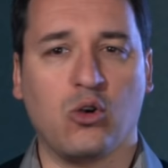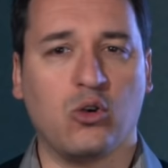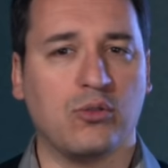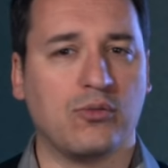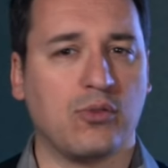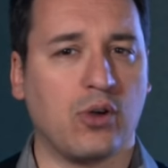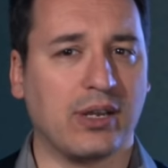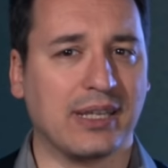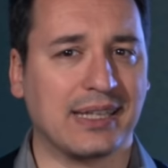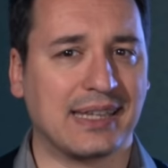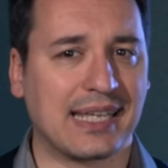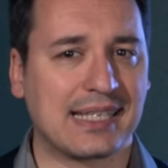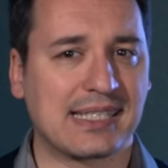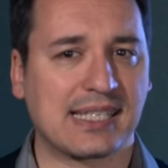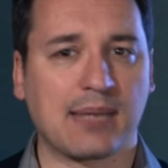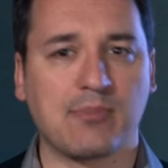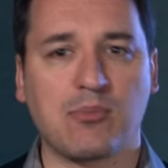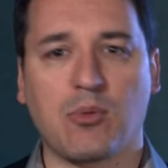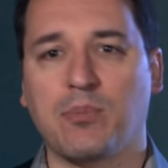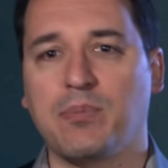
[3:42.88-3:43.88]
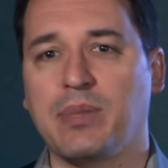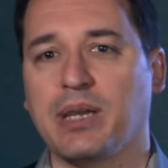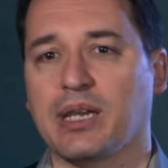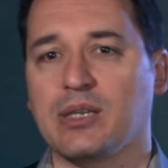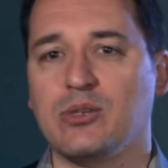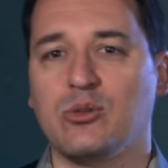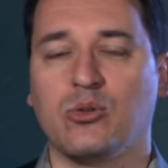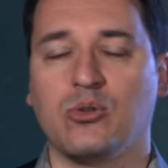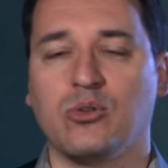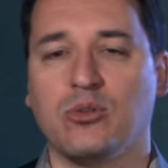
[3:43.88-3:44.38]
Le vol est extrêmement
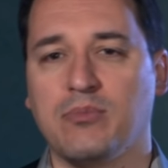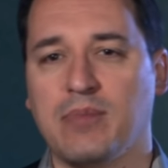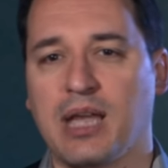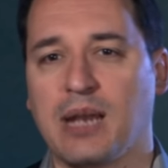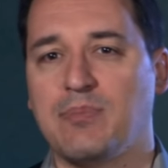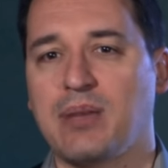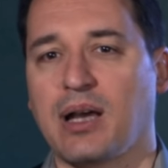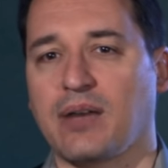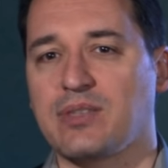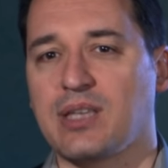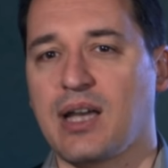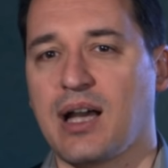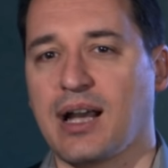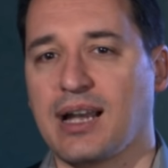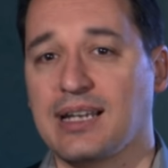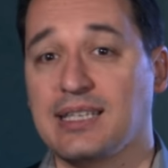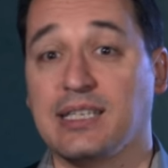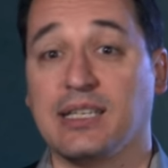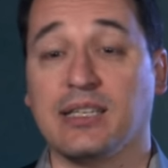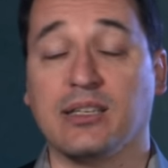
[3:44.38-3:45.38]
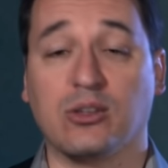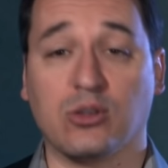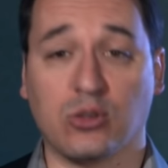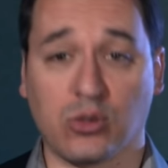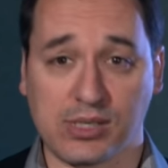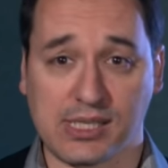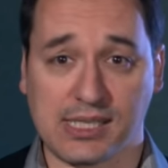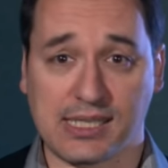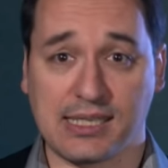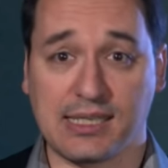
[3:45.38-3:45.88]
périlleux, mais elle parvient à rallier
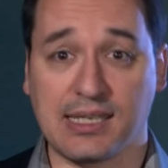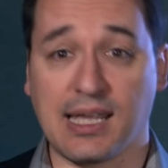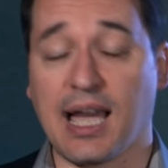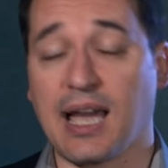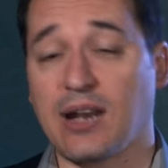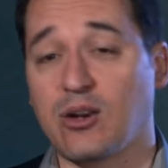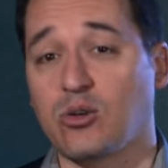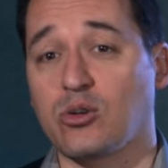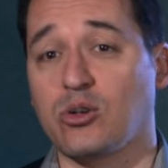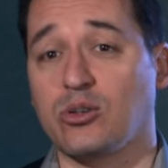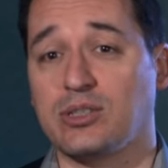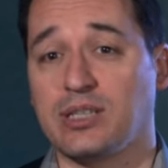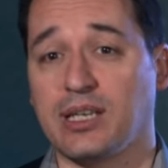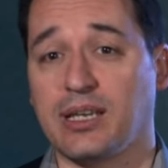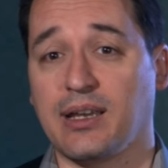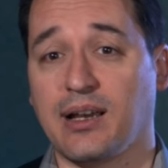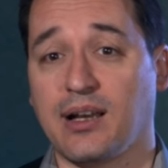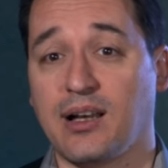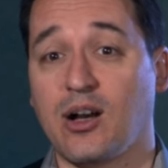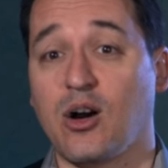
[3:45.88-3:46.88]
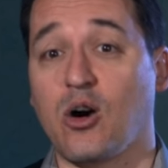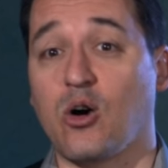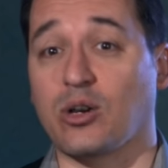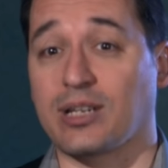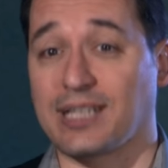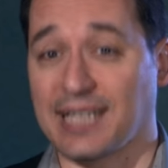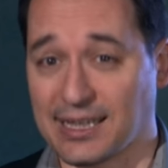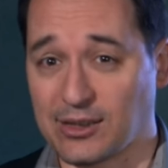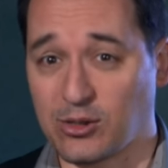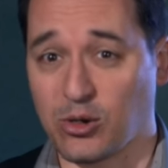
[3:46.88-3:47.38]
Nancy à l'Angleterre en
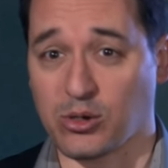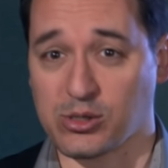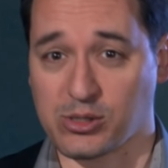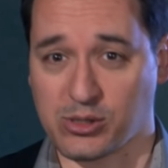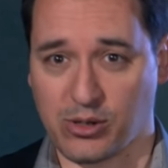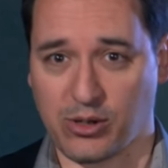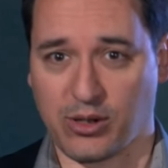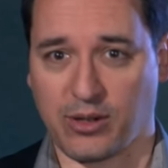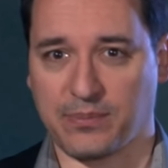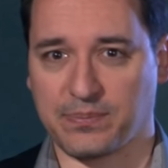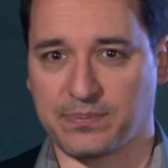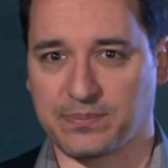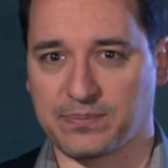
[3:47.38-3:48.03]
14 heures.